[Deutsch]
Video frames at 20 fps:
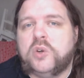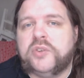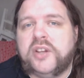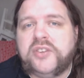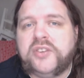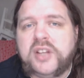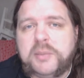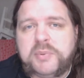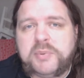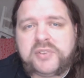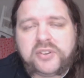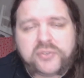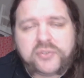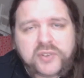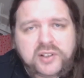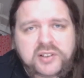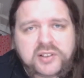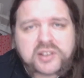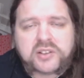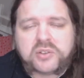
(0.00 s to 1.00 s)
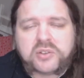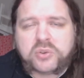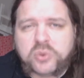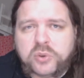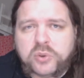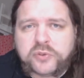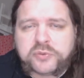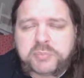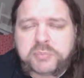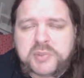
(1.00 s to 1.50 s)
Und deshalb ist es wichtig,
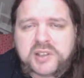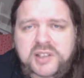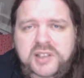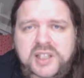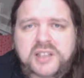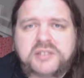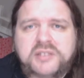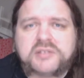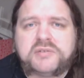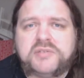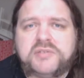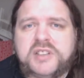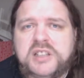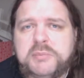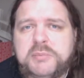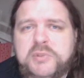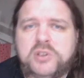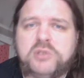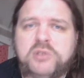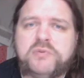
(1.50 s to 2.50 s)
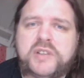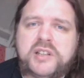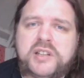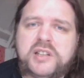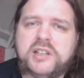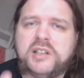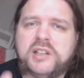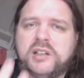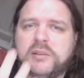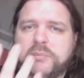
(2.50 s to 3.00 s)
ruft mich an. Wenn ihr,
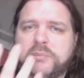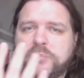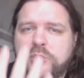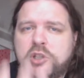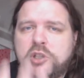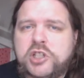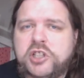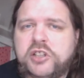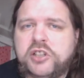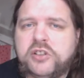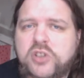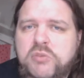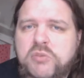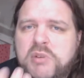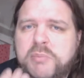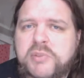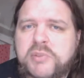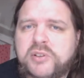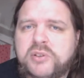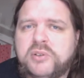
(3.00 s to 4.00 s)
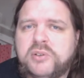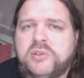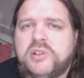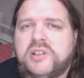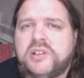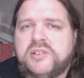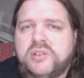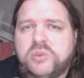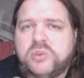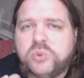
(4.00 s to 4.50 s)
wenn ihr Bullshit über mich
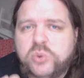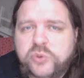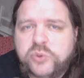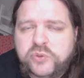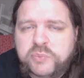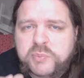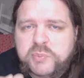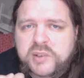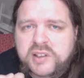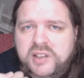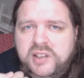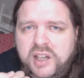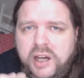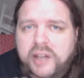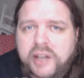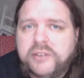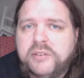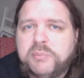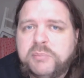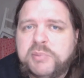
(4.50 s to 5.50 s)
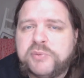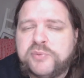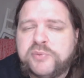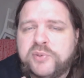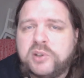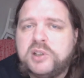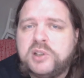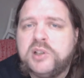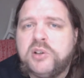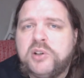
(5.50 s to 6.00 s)
hört, ruft mich an,
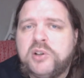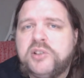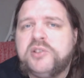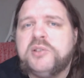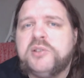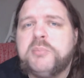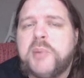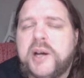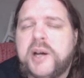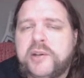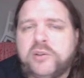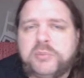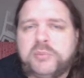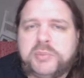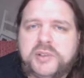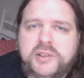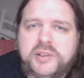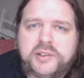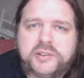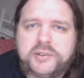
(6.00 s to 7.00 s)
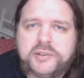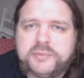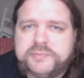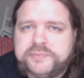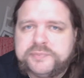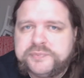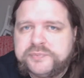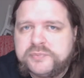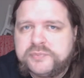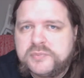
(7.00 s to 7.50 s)
bevor ihr euch eine Meinung bildet.
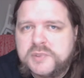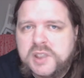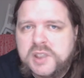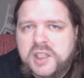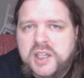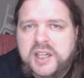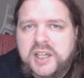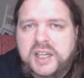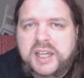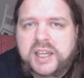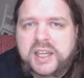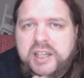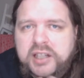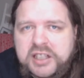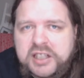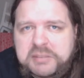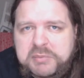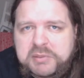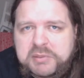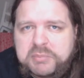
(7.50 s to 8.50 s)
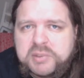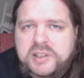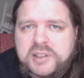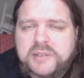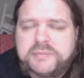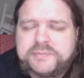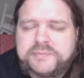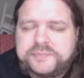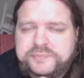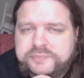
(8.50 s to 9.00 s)
Redet mit
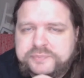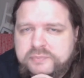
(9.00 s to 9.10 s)
mir.